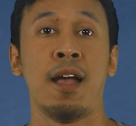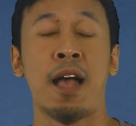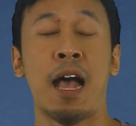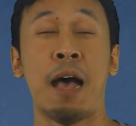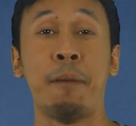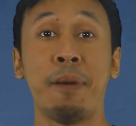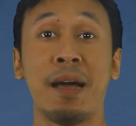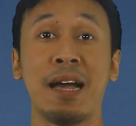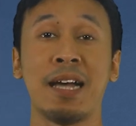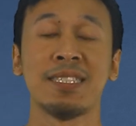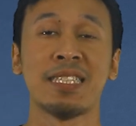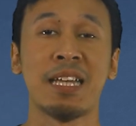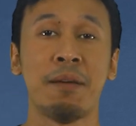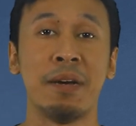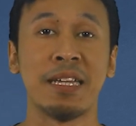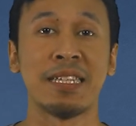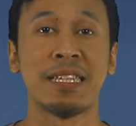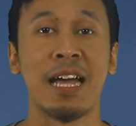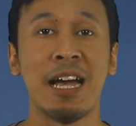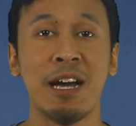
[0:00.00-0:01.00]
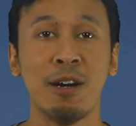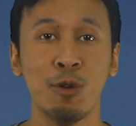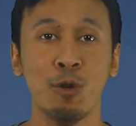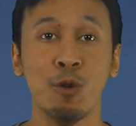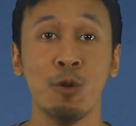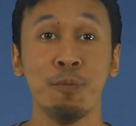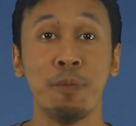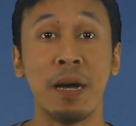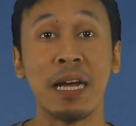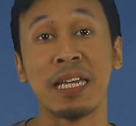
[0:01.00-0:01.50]
Apakah sahabat
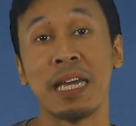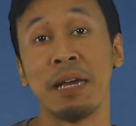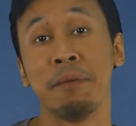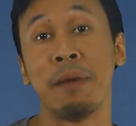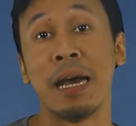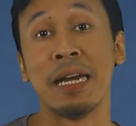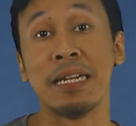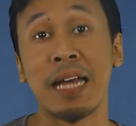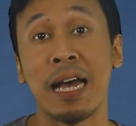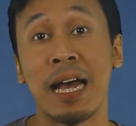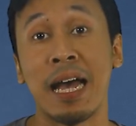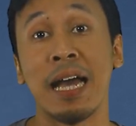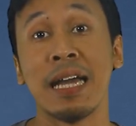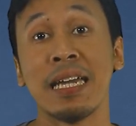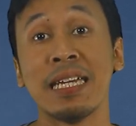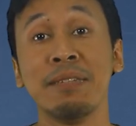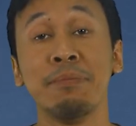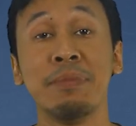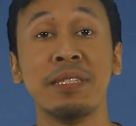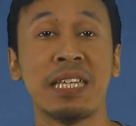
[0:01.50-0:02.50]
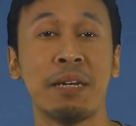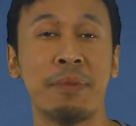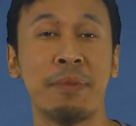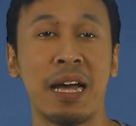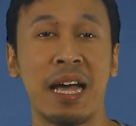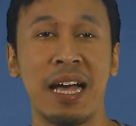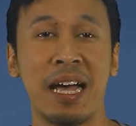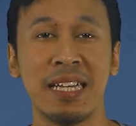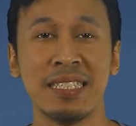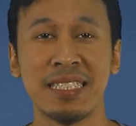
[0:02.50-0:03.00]
tahu bagaimana angin bisa
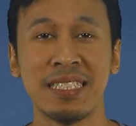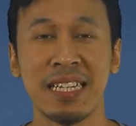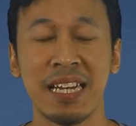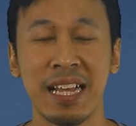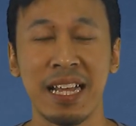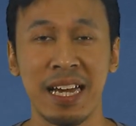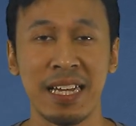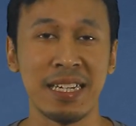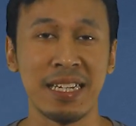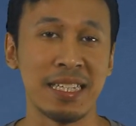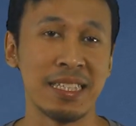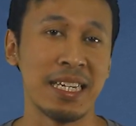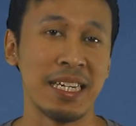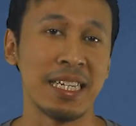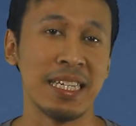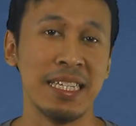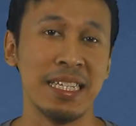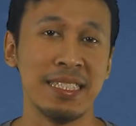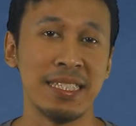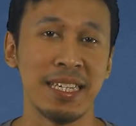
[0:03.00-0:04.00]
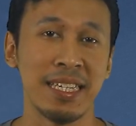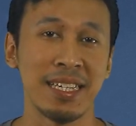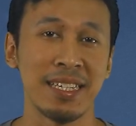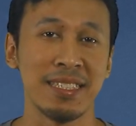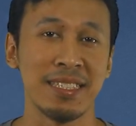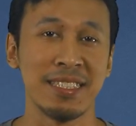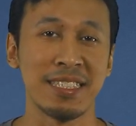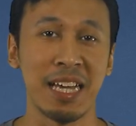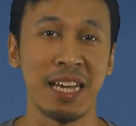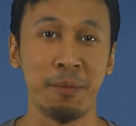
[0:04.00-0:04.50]
menghasilkan energi
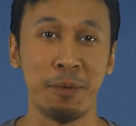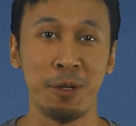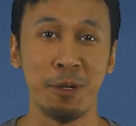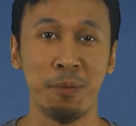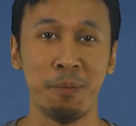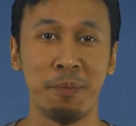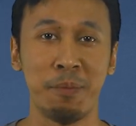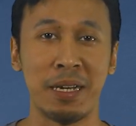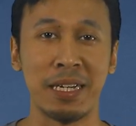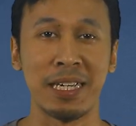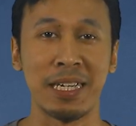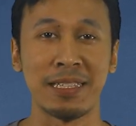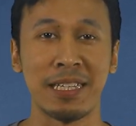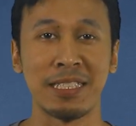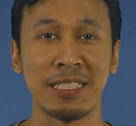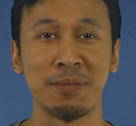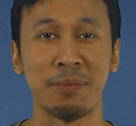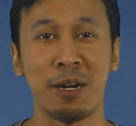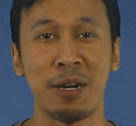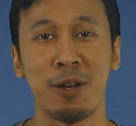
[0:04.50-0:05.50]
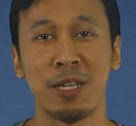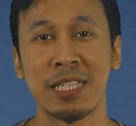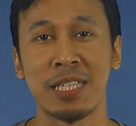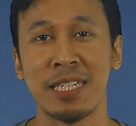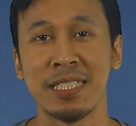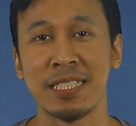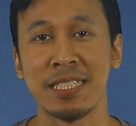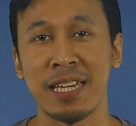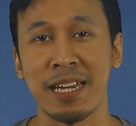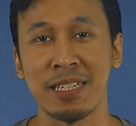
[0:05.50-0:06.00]
listrik? Jika belum, mari kita simak
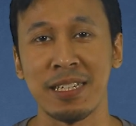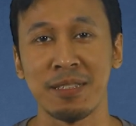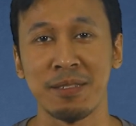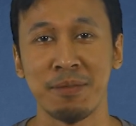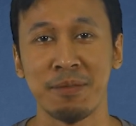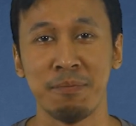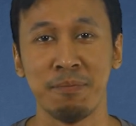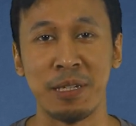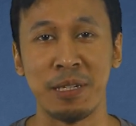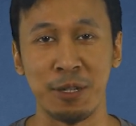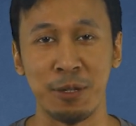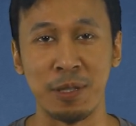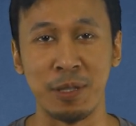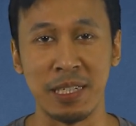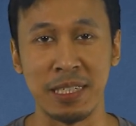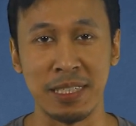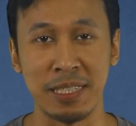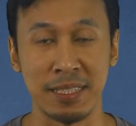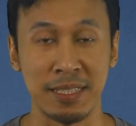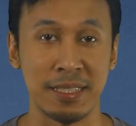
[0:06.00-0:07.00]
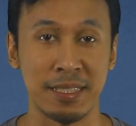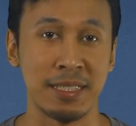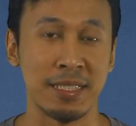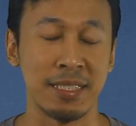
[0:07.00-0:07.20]
ulasan singkat berikut ini.